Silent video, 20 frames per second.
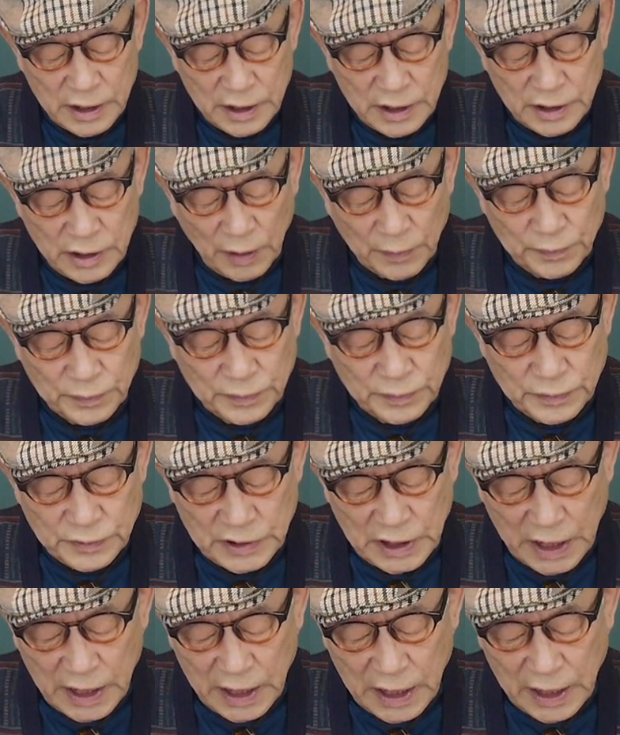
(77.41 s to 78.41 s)

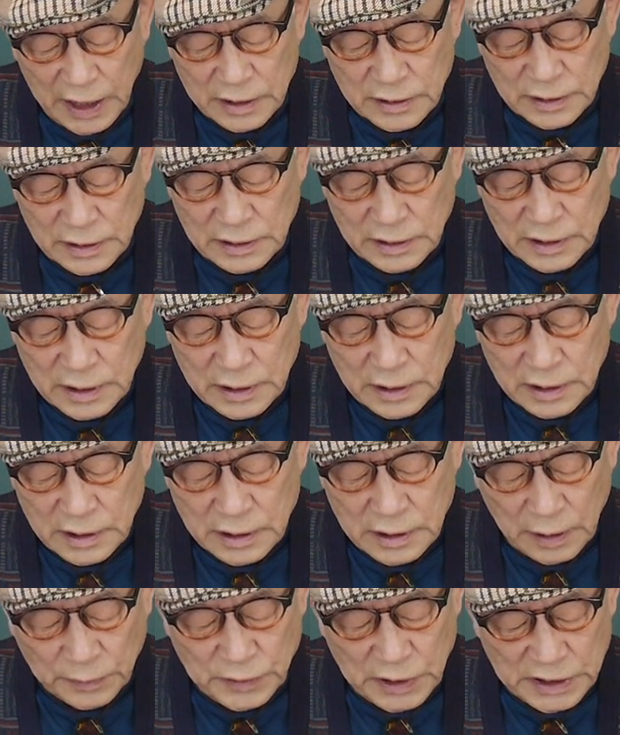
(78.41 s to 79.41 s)
염제는
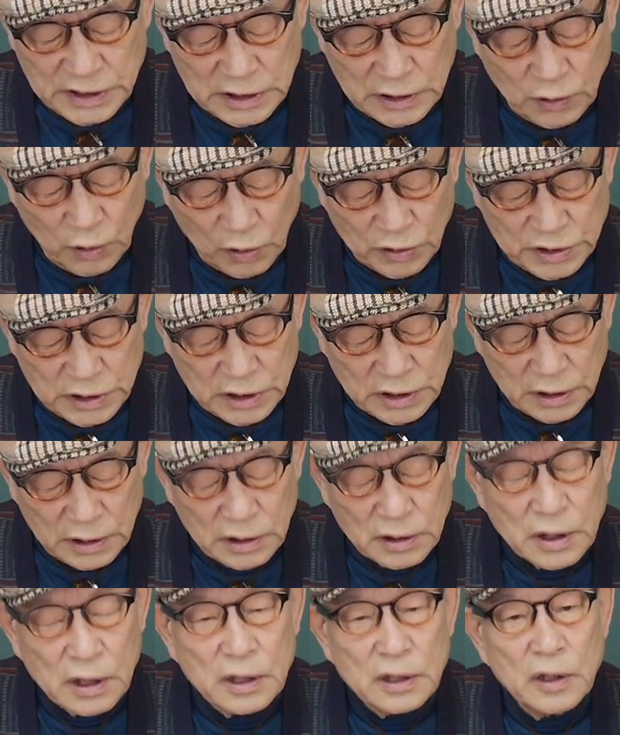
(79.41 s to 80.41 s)
염제 신동
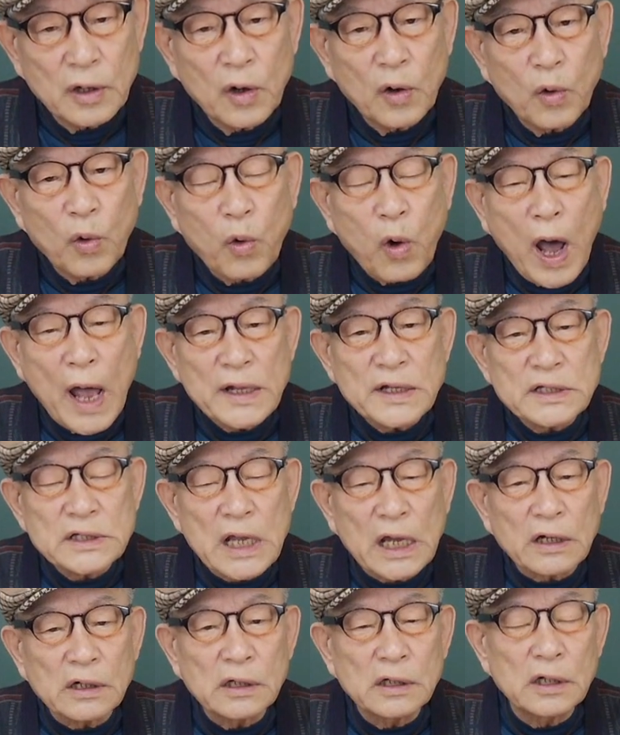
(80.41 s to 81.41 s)
씨는
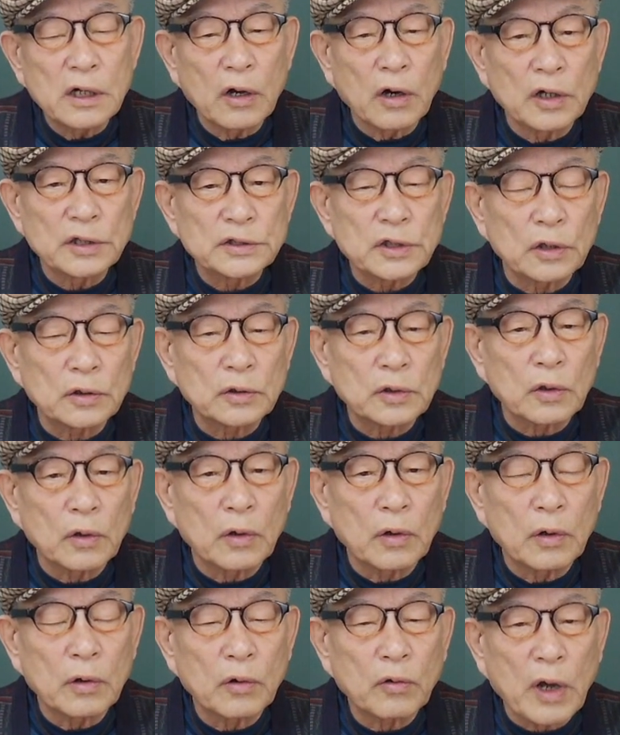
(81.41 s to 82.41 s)
화자를 넣어서
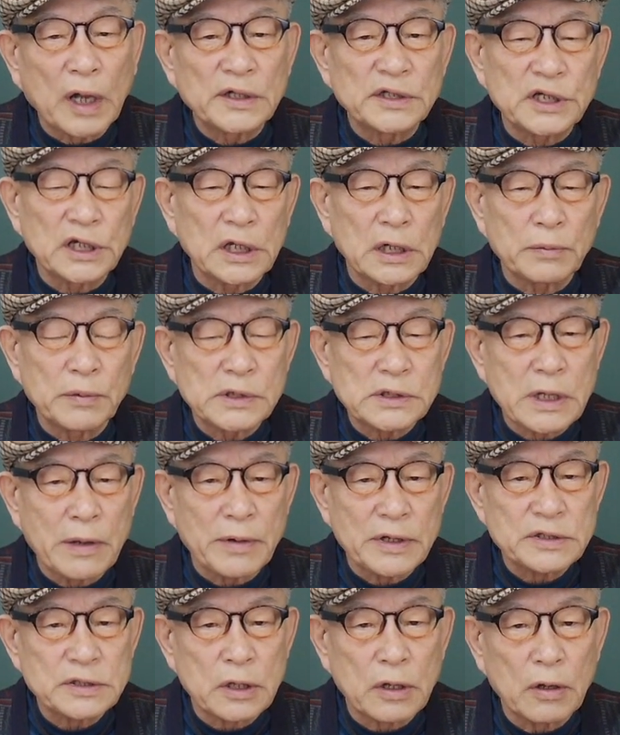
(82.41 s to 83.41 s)
또 관직 이름을
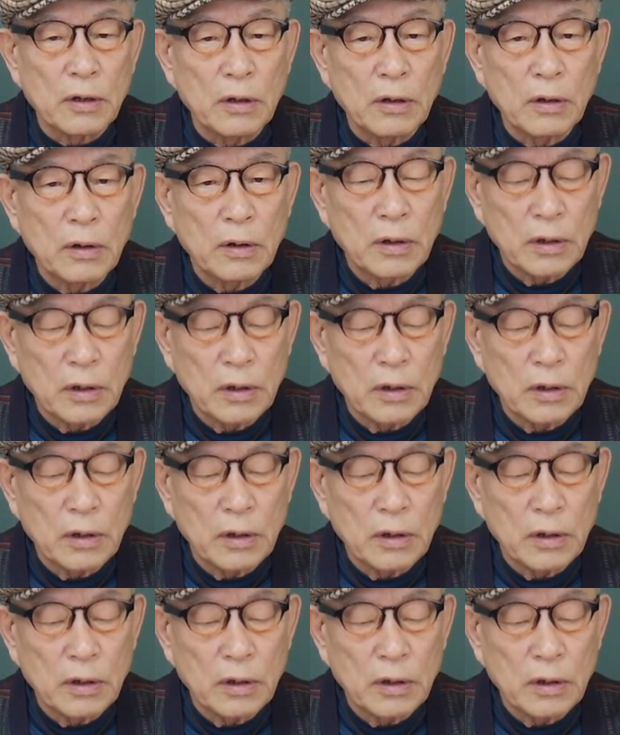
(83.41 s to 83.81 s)
삼았어요.